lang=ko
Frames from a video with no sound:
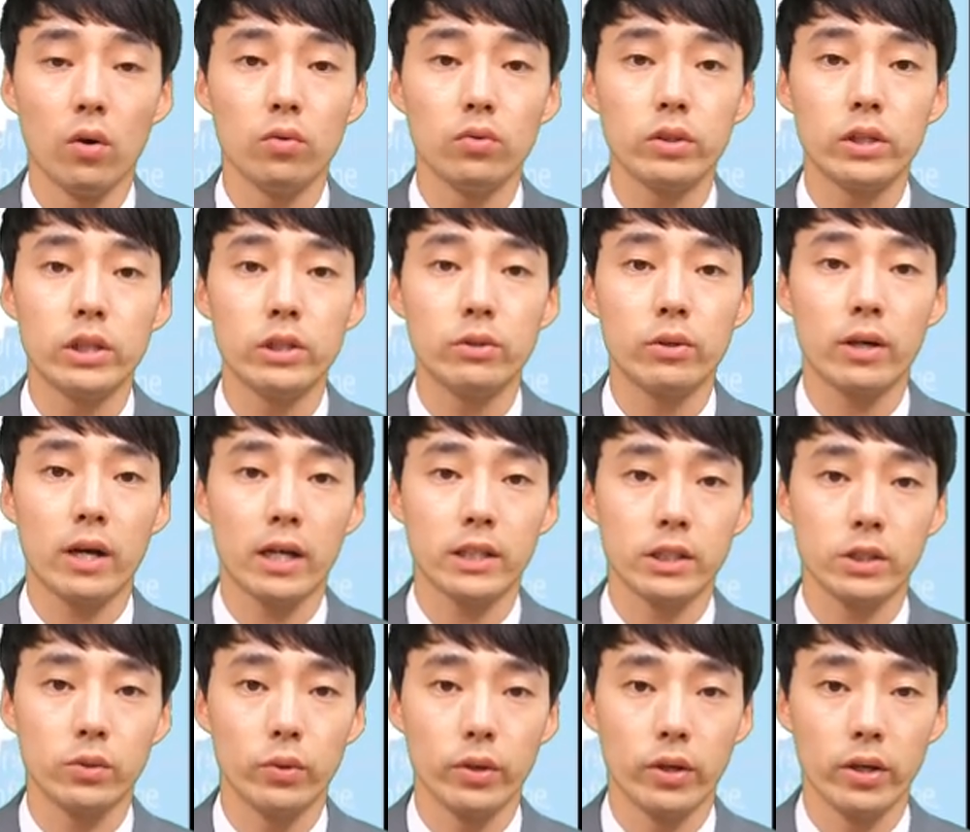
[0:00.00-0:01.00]
더운 기후를
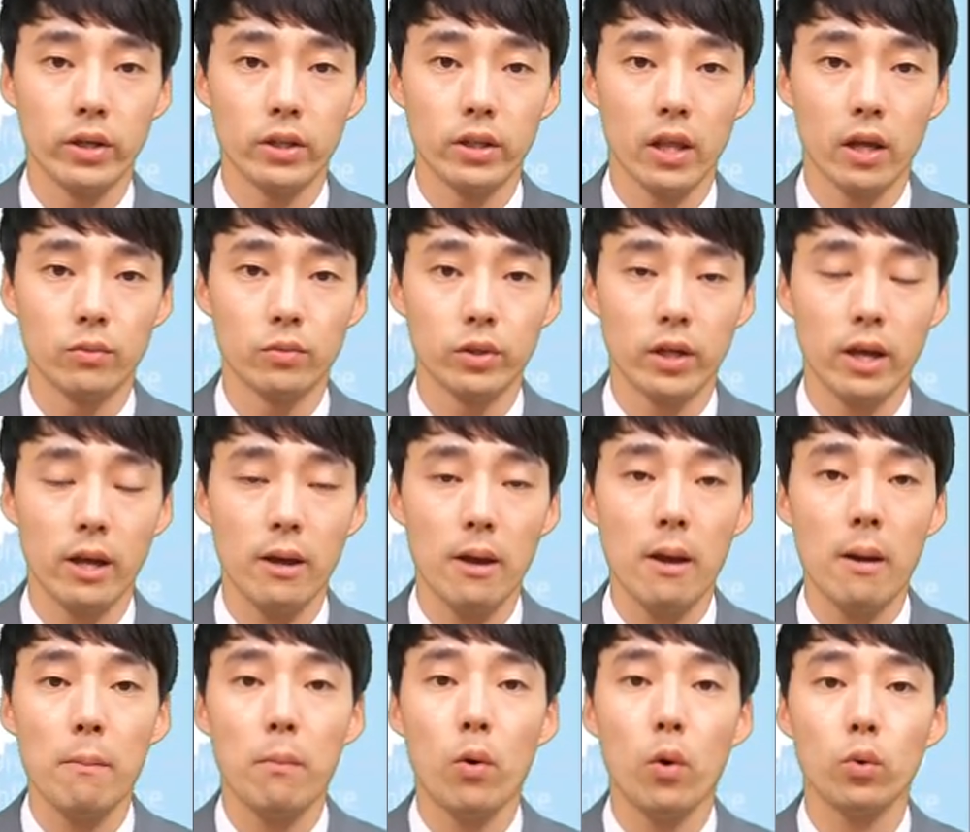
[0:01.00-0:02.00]
가지고 있기 때문에
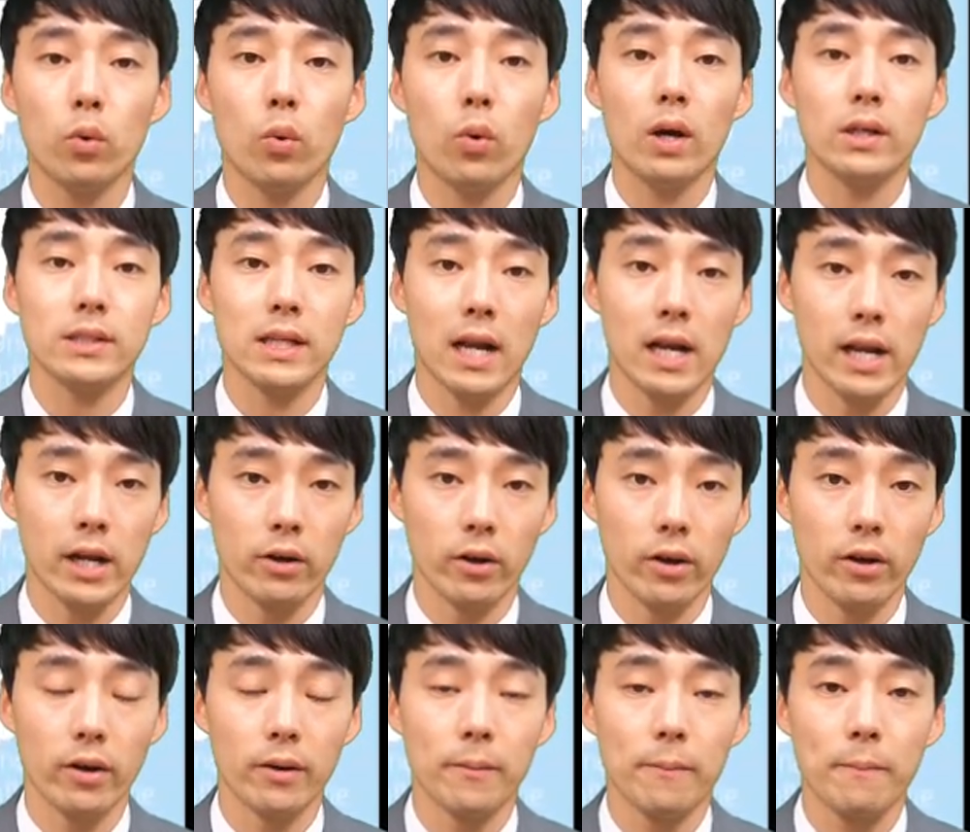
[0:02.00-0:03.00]
포도가 잘
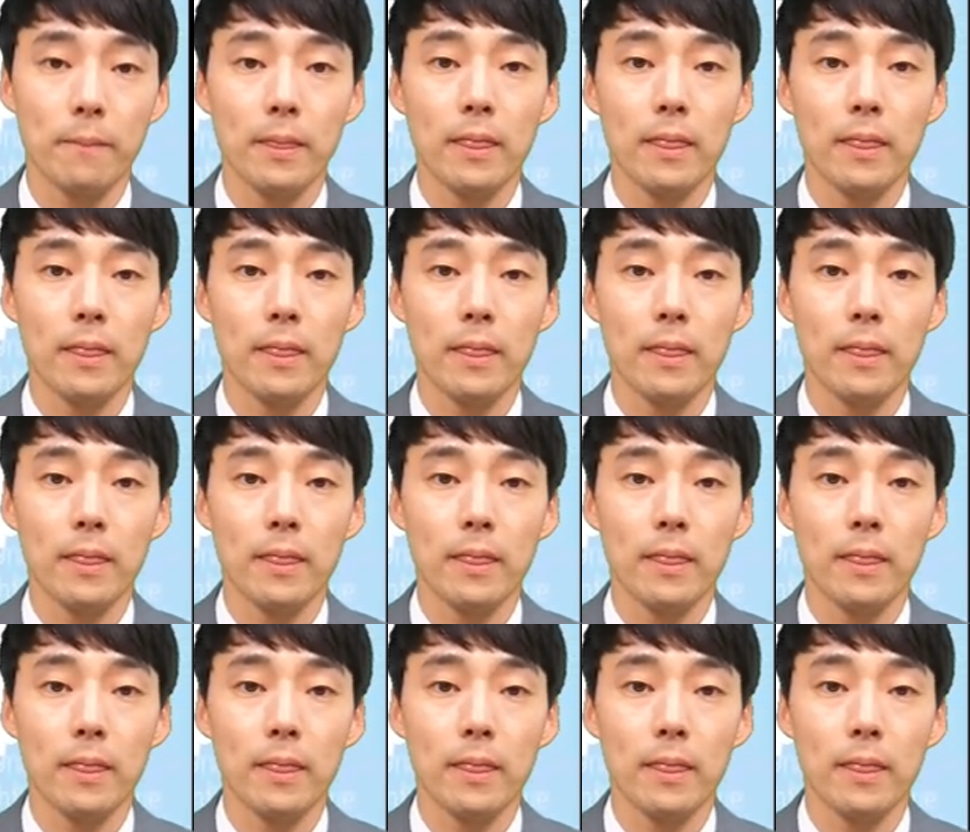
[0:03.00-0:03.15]
익어요.